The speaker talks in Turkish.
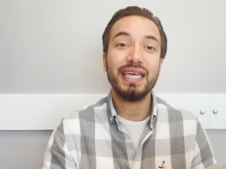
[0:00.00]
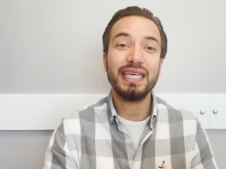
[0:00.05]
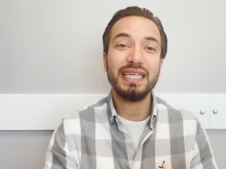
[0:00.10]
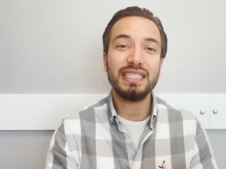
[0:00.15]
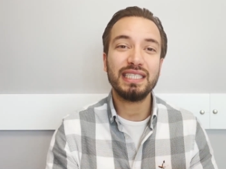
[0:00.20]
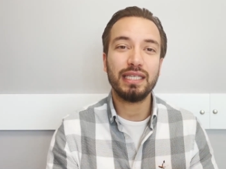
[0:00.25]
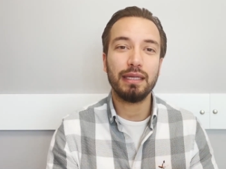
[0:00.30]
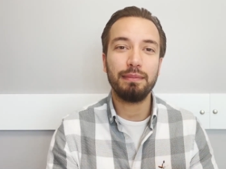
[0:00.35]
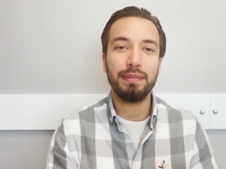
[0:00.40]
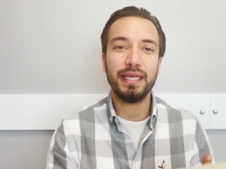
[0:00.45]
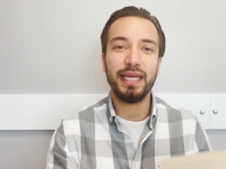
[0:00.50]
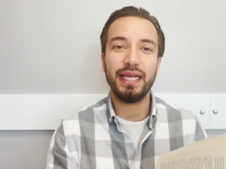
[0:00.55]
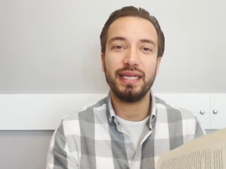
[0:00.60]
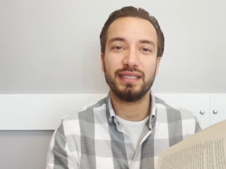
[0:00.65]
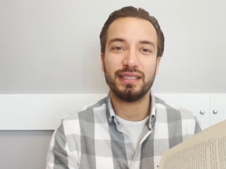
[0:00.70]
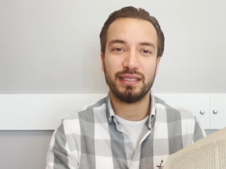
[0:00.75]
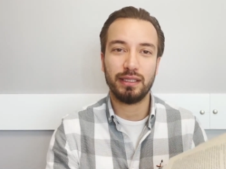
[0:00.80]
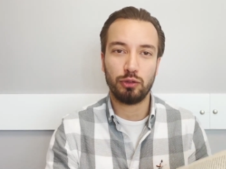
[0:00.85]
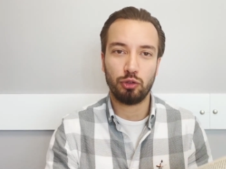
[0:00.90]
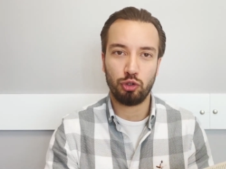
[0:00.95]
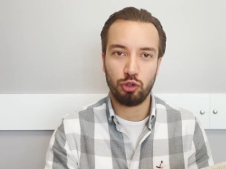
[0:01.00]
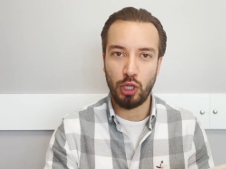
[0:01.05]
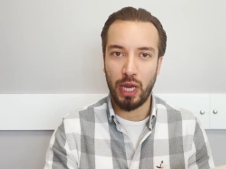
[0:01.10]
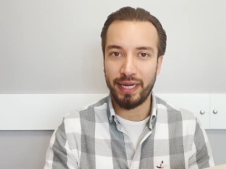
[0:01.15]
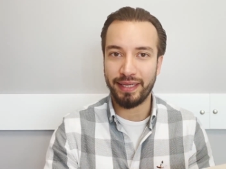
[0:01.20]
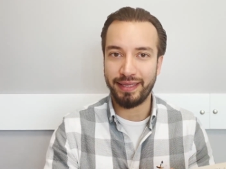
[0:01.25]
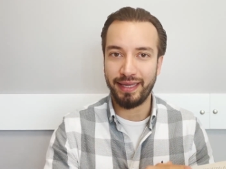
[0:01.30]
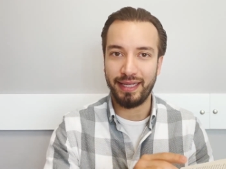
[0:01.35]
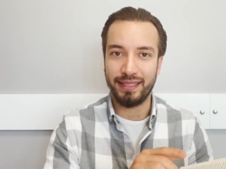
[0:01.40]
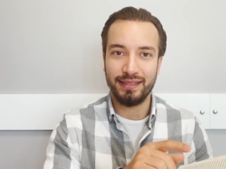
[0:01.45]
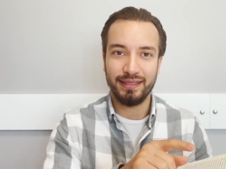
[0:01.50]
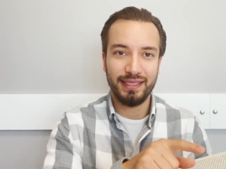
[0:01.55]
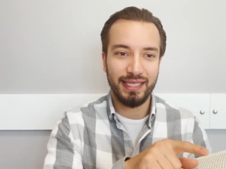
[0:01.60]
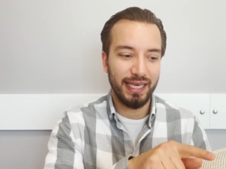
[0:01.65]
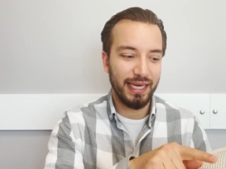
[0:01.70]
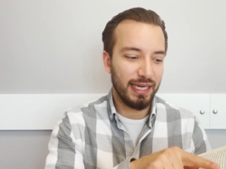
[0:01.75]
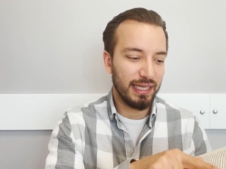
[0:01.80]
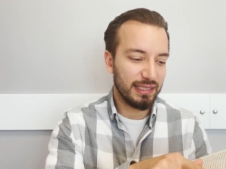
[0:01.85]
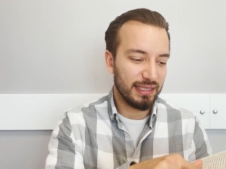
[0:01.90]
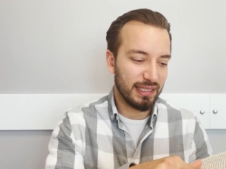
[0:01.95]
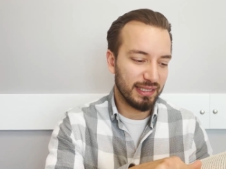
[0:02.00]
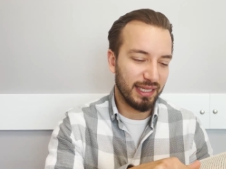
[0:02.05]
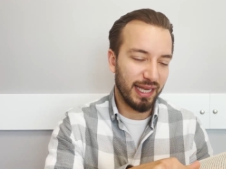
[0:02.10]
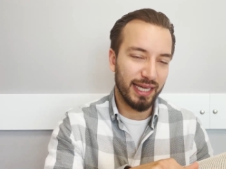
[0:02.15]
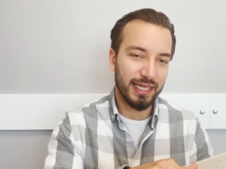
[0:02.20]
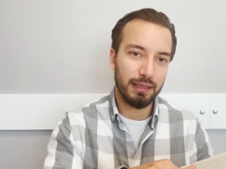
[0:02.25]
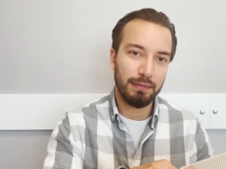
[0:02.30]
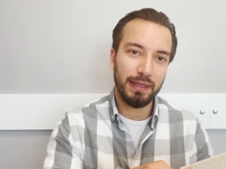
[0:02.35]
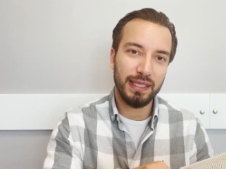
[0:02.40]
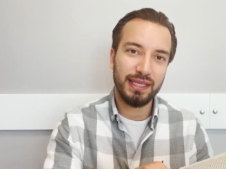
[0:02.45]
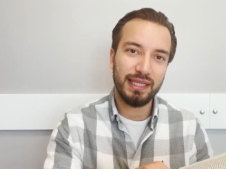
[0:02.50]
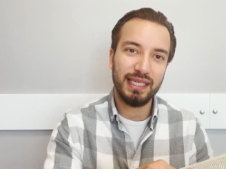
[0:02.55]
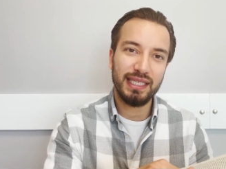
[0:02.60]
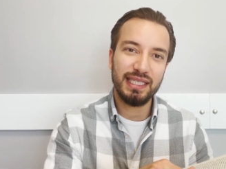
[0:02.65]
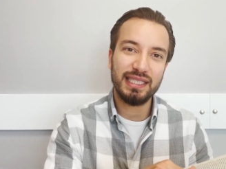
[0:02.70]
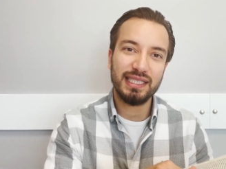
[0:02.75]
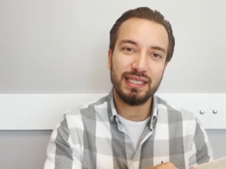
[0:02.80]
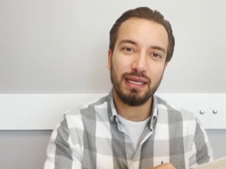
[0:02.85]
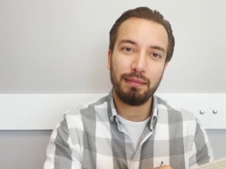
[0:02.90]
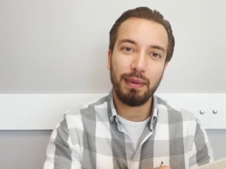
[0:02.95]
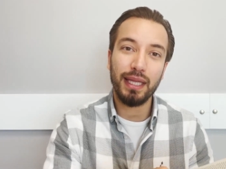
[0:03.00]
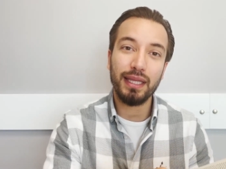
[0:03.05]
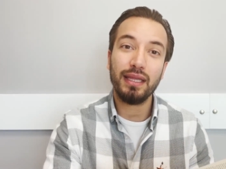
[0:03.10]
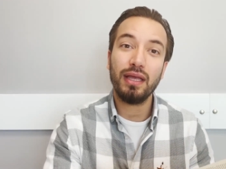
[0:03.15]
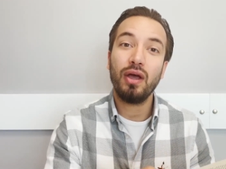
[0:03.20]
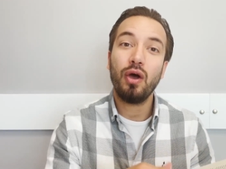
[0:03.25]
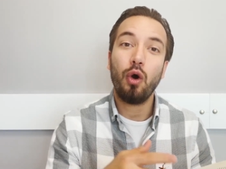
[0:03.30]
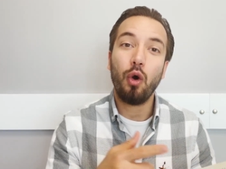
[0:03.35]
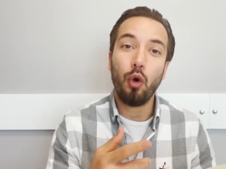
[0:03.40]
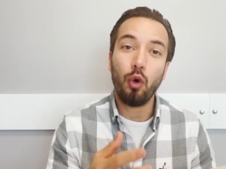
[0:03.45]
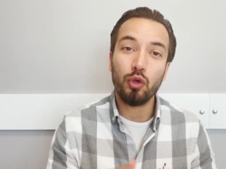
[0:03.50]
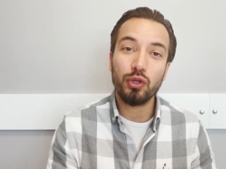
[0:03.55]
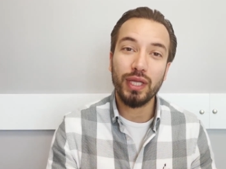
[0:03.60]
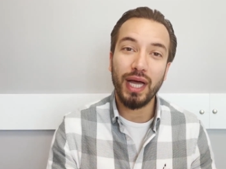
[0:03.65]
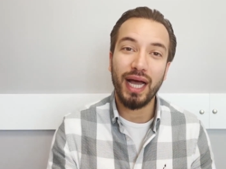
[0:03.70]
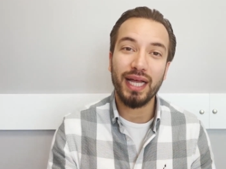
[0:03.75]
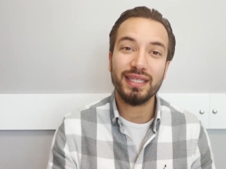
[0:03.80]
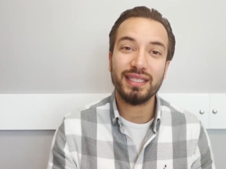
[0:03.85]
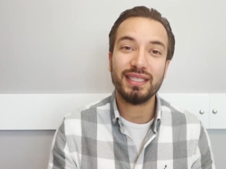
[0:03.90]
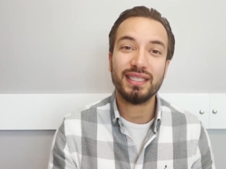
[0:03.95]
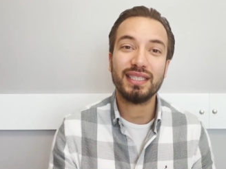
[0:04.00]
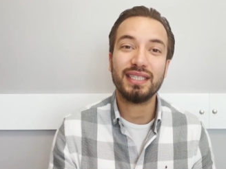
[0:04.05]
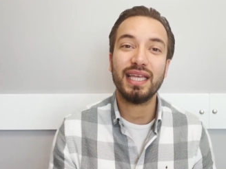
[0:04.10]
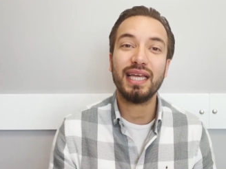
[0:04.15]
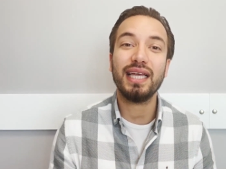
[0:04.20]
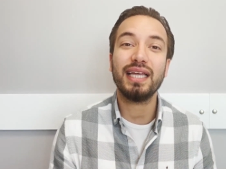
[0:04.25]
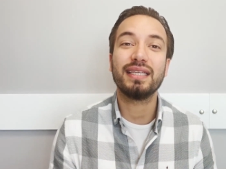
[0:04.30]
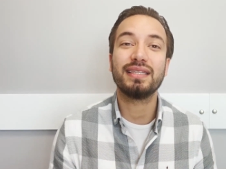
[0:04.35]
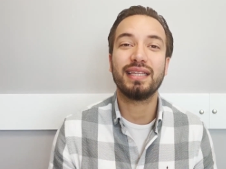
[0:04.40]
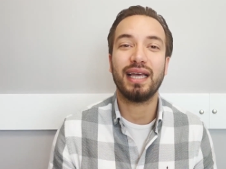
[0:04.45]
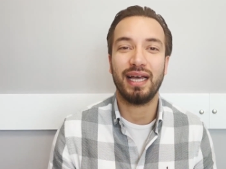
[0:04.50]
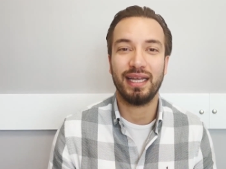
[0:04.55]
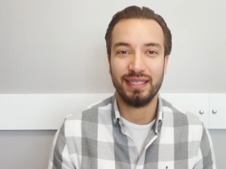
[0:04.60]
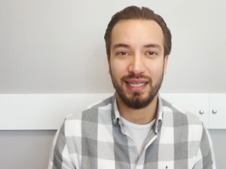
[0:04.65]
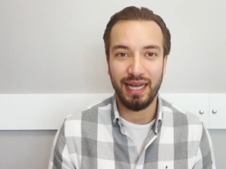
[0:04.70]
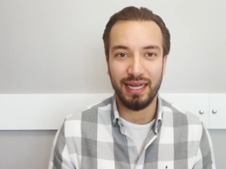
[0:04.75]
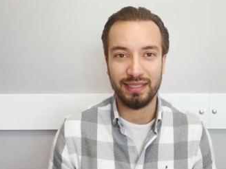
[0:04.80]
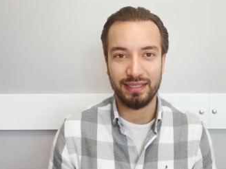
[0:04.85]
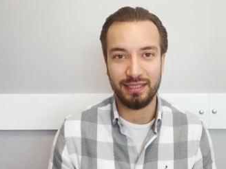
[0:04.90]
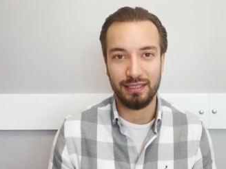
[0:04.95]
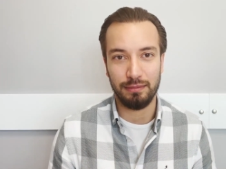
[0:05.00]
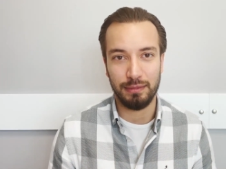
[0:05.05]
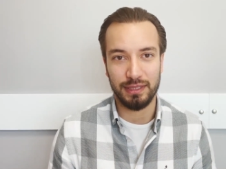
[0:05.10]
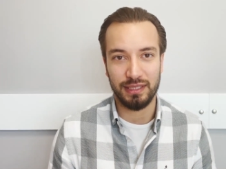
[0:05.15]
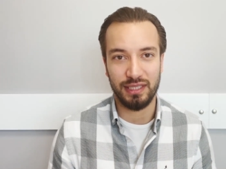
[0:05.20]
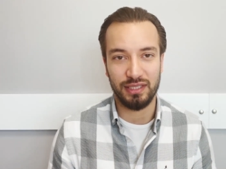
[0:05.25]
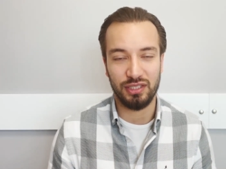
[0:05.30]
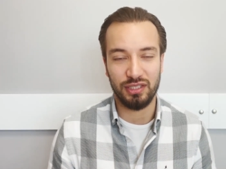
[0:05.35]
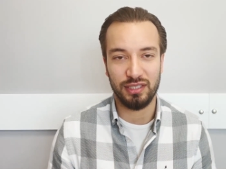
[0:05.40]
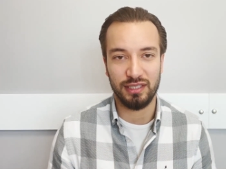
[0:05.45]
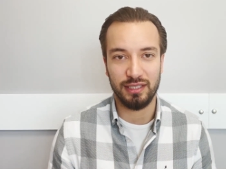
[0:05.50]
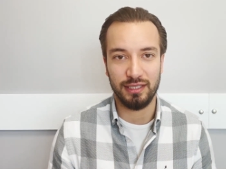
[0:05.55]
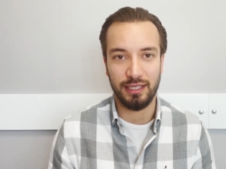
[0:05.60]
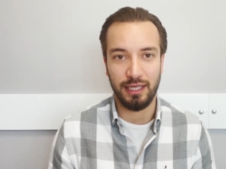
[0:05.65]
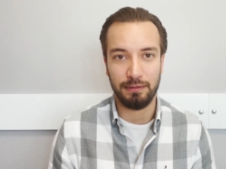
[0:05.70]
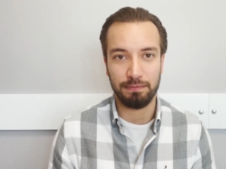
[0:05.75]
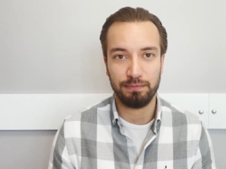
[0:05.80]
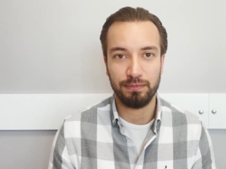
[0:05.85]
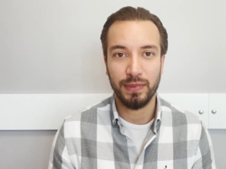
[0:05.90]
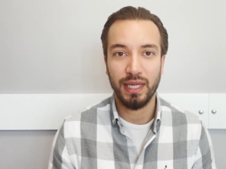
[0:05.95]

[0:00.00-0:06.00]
işte bir elinizle tutarken diğerinizle takip ettiğiniz zaman odağınızı da daha da arttırması açısından.